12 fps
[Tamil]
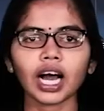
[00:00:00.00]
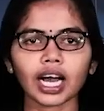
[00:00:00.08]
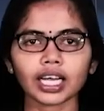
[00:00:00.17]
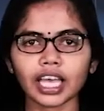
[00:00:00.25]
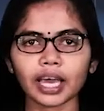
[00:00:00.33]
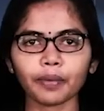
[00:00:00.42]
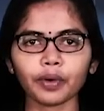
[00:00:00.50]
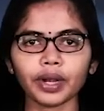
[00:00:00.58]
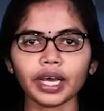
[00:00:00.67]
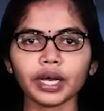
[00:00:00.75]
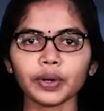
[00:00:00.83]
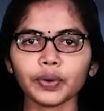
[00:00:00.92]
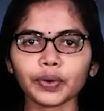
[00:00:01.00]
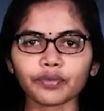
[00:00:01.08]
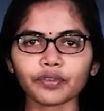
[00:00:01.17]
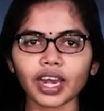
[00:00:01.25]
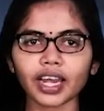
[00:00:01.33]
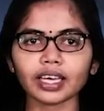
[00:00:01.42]
அதேபோல
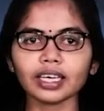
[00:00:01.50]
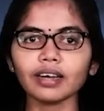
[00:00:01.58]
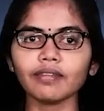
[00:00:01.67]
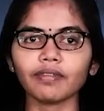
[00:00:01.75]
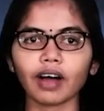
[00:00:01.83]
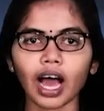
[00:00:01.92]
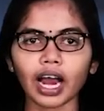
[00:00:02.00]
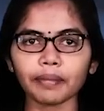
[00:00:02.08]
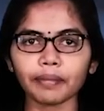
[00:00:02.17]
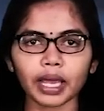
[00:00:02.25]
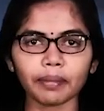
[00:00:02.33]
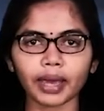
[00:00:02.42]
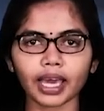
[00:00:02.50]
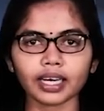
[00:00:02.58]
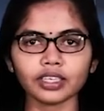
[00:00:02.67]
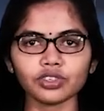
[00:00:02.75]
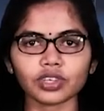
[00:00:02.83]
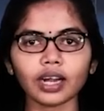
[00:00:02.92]
உக்ரைனுக்கு வான் மீன்மை
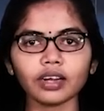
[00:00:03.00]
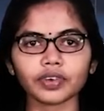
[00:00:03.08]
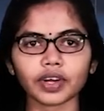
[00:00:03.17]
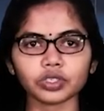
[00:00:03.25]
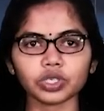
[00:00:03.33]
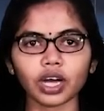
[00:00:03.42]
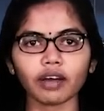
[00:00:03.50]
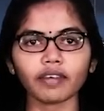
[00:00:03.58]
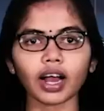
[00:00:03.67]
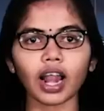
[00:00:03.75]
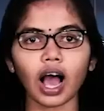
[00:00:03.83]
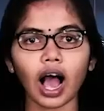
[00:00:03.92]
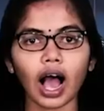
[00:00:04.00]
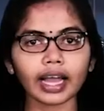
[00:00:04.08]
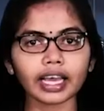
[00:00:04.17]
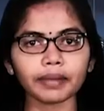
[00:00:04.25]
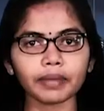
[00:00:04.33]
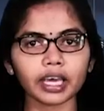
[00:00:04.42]
என்றால் ரஷ்யாவால்
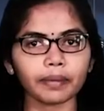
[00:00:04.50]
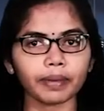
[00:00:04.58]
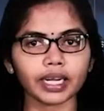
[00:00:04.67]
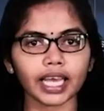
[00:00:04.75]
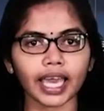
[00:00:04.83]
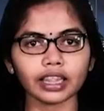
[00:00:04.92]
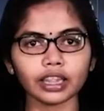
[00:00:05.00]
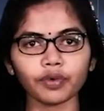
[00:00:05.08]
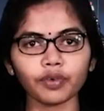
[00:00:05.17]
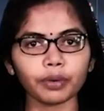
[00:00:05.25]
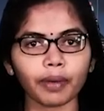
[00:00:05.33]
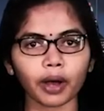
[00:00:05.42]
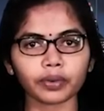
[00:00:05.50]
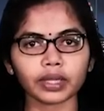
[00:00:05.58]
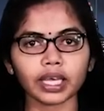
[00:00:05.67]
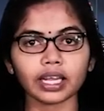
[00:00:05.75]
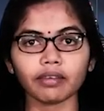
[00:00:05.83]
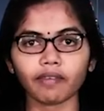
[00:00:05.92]
ஆக்கிரமிக்கப்பட்ட எந்த ஒரு
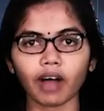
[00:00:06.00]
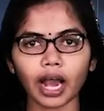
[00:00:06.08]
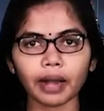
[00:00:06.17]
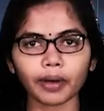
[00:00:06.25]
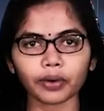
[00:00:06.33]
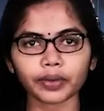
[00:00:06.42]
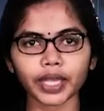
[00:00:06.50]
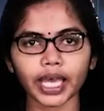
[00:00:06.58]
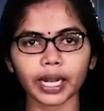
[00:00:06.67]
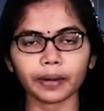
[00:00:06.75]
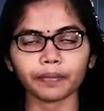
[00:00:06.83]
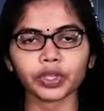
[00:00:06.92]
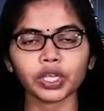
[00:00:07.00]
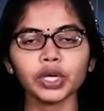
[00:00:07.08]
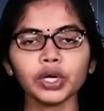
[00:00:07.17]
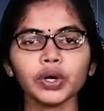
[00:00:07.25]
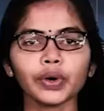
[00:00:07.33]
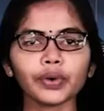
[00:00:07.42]
பகுதியின் வான் பகுதியிலும்
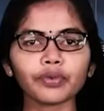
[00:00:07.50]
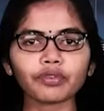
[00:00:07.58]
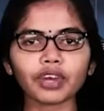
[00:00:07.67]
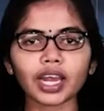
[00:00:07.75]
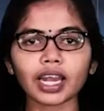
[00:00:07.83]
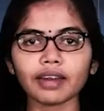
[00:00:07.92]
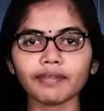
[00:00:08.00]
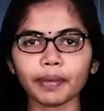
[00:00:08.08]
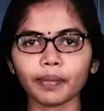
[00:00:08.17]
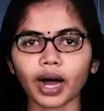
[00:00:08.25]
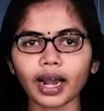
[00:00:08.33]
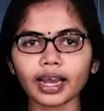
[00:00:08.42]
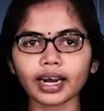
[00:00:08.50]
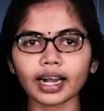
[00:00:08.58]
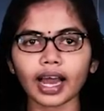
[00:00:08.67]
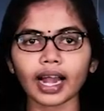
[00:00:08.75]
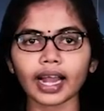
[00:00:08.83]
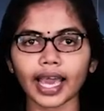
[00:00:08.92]
உக்ரைனின்
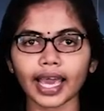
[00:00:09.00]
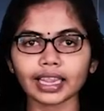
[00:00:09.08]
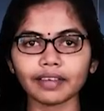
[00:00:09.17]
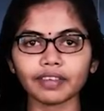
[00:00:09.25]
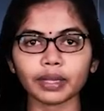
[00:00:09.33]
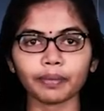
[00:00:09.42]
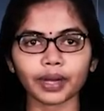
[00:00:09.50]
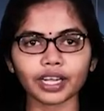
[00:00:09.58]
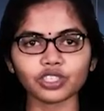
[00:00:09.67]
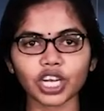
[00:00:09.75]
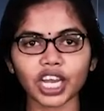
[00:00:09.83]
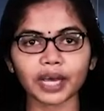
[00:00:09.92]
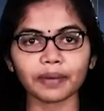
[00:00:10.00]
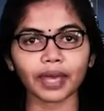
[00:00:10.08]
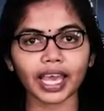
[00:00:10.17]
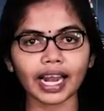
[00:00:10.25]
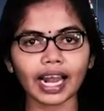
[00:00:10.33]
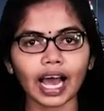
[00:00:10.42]
விமானங்களால் எந்தவித
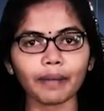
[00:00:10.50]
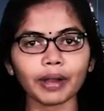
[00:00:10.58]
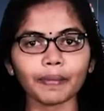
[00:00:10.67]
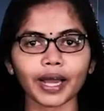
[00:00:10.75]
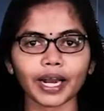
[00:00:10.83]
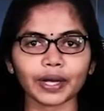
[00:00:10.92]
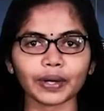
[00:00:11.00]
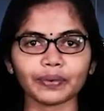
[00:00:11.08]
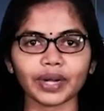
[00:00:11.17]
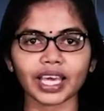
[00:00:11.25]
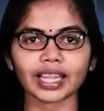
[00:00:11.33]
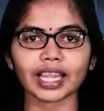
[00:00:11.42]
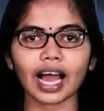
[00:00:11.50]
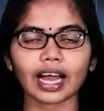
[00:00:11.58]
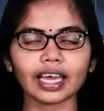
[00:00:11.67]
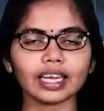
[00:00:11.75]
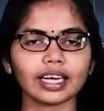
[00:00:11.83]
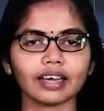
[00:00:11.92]
பிரச்சனையும் இல்லாமல்
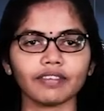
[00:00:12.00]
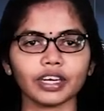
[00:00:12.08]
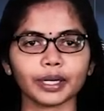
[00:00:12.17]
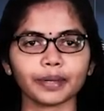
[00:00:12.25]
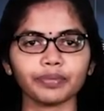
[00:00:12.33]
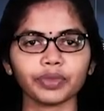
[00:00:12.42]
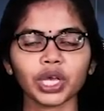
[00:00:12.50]
பறக்கக்கூடியதாக இருக்க வேண்டும்